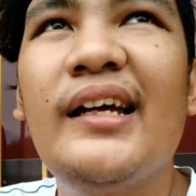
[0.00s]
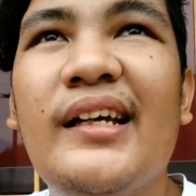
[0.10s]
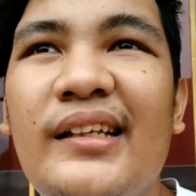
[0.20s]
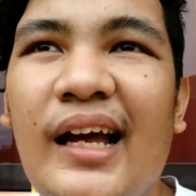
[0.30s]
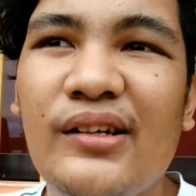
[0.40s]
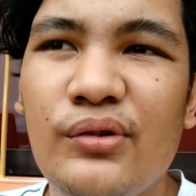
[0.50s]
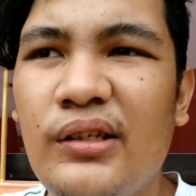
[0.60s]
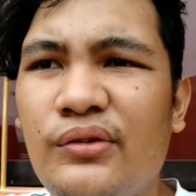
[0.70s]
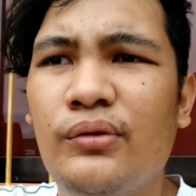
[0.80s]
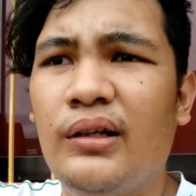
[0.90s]
I can
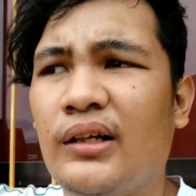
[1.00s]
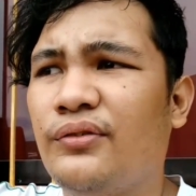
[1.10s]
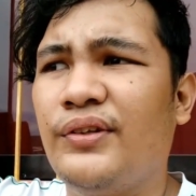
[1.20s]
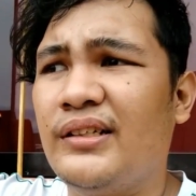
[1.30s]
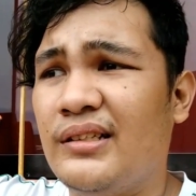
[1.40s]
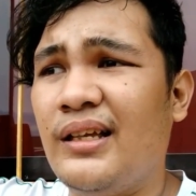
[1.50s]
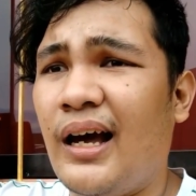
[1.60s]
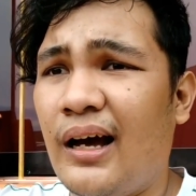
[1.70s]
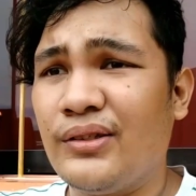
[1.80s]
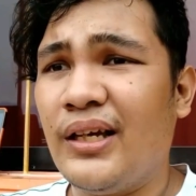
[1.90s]
actually do a lot of things in the
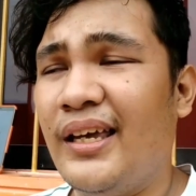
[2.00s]
house.